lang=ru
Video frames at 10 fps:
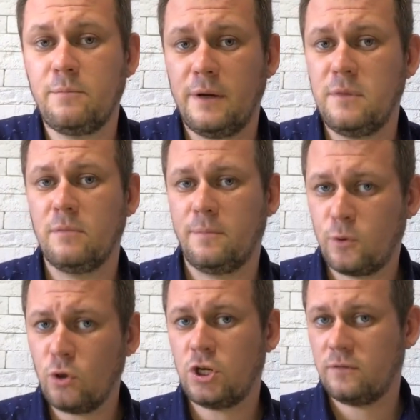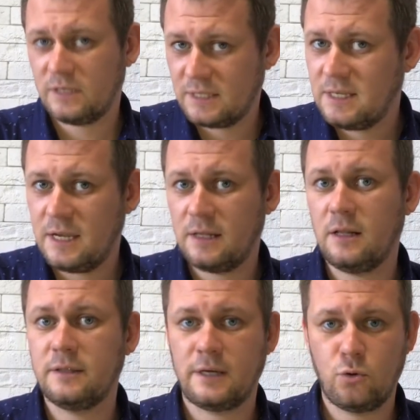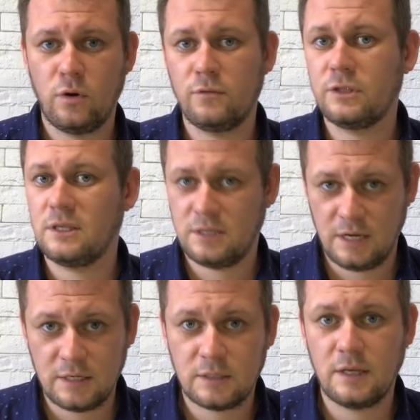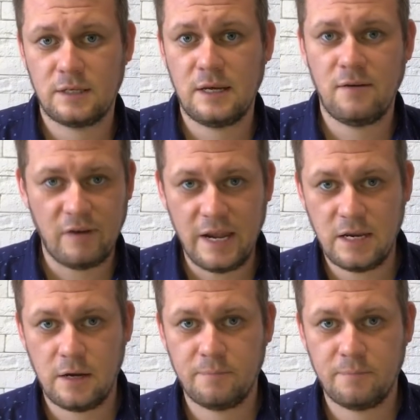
помимо прочего, сделал такое вот интересное заявление